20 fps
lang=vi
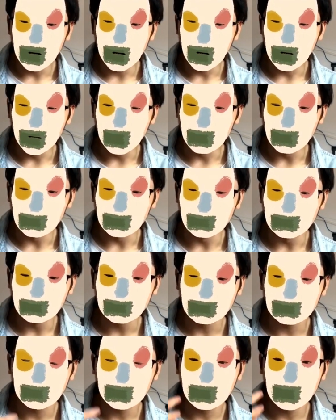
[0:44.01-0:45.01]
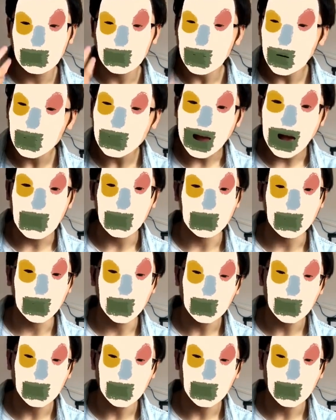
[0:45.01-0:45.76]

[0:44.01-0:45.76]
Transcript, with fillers: um, video nào mình